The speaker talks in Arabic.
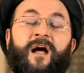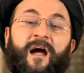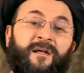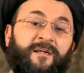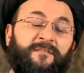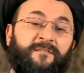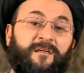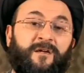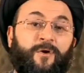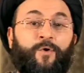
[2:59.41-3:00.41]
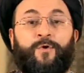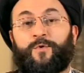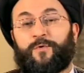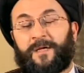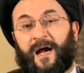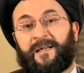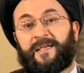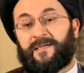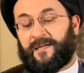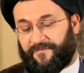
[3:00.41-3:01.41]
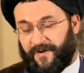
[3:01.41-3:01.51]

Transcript: عن علوم علي